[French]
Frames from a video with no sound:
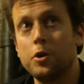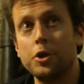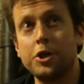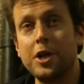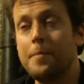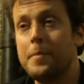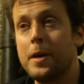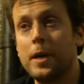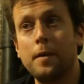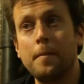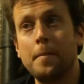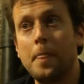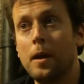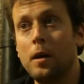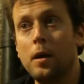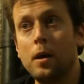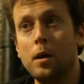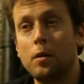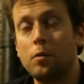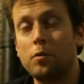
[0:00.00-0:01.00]
Jamais.
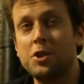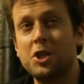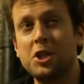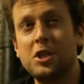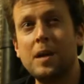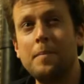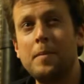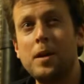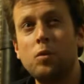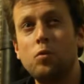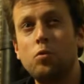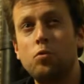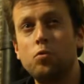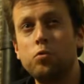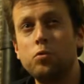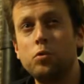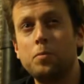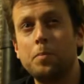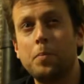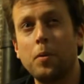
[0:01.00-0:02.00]
Donc j'ai jamais eu de doute